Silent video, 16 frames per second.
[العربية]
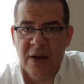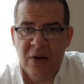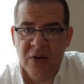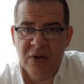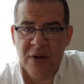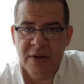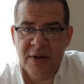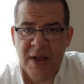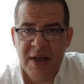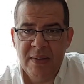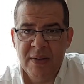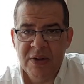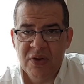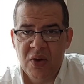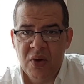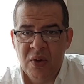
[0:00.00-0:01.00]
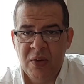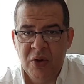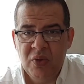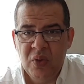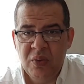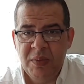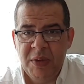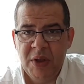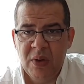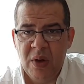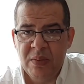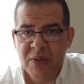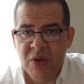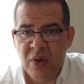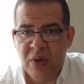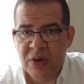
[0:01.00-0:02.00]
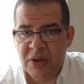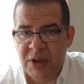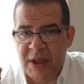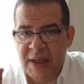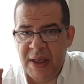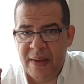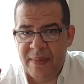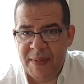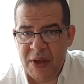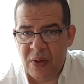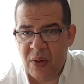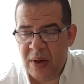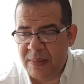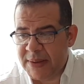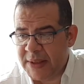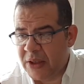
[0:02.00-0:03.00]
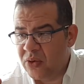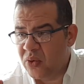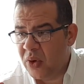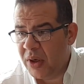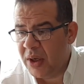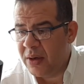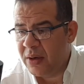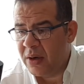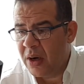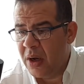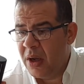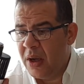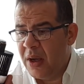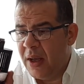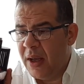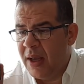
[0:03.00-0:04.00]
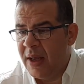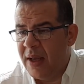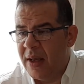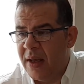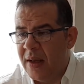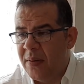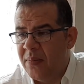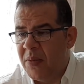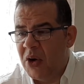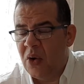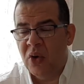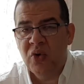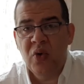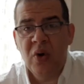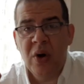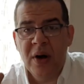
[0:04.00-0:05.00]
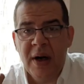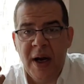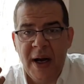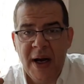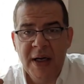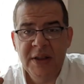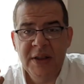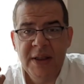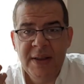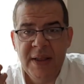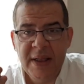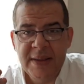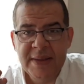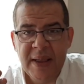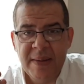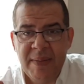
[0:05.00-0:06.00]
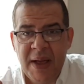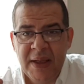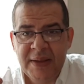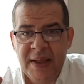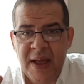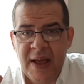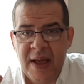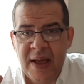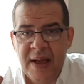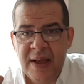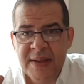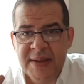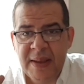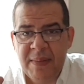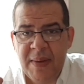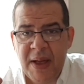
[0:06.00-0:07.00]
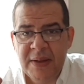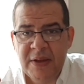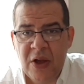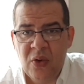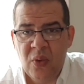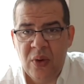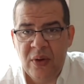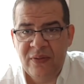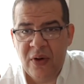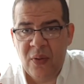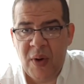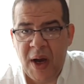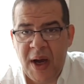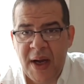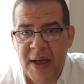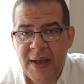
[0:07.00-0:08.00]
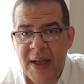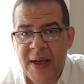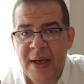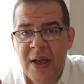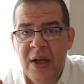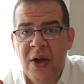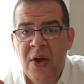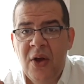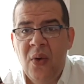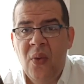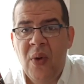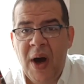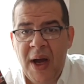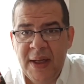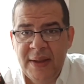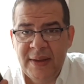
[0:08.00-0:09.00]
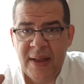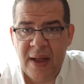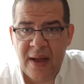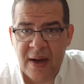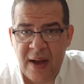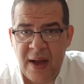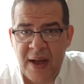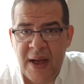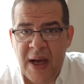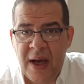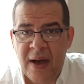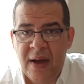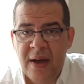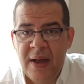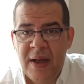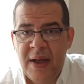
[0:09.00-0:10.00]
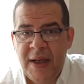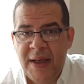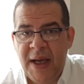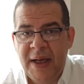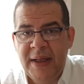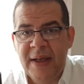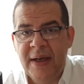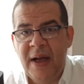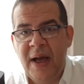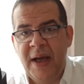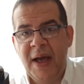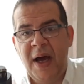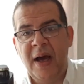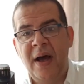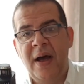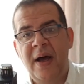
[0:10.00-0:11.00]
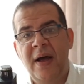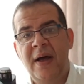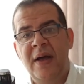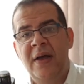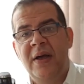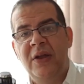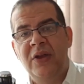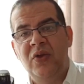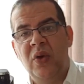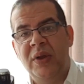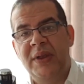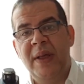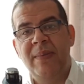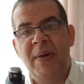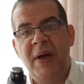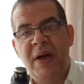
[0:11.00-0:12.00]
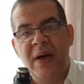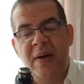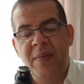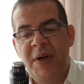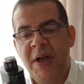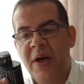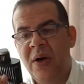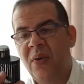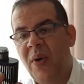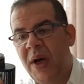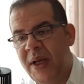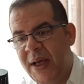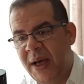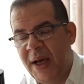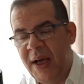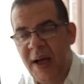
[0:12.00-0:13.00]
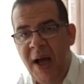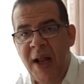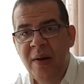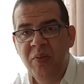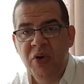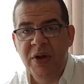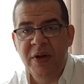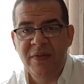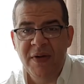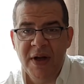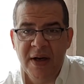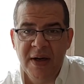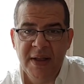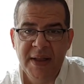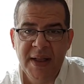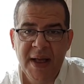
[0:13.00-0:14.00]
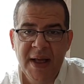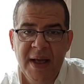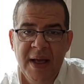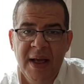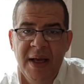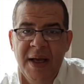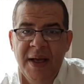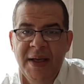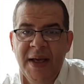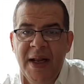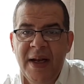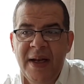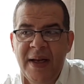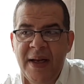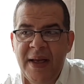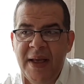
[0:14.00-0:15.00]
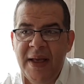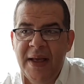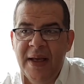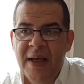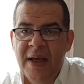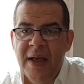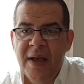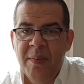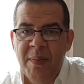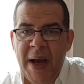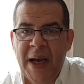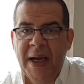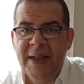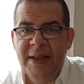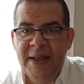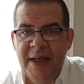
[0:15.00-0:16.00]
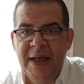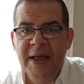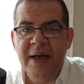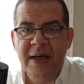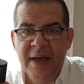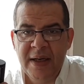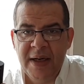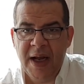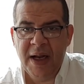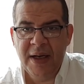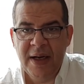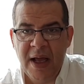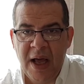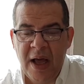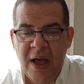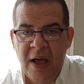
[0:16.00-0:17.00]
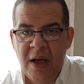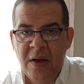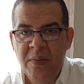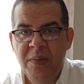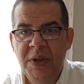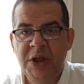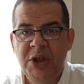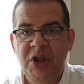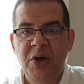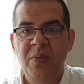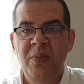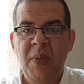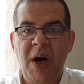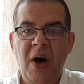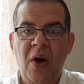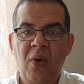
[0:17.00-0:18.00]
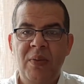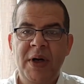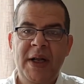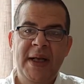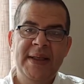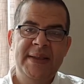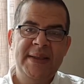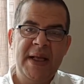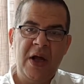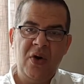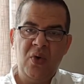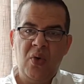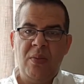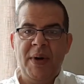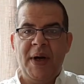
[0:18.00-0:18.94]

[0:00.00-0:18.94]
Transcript: العطر تقريبا سعره بحدود 125 ل 150 دولار من العطور الرائعة جدا ثباتا ثباتا وفوحانا وحتى رائحة يعني رائحة تعتبر من الروائح المتفردة يلي ما كتير نحن بنشمها أو بنحسها أنه